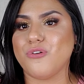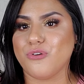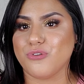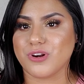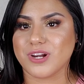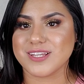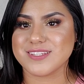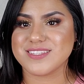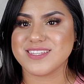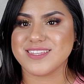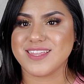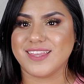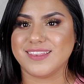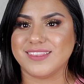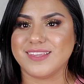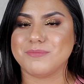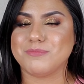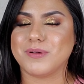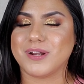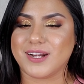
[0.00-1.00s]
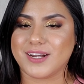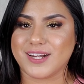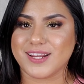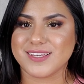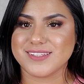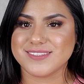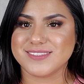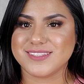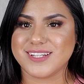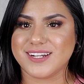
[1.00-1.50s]
o residente para
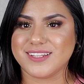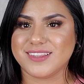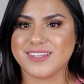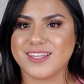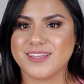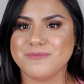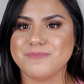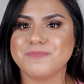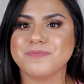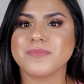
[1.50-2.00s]
registrarte.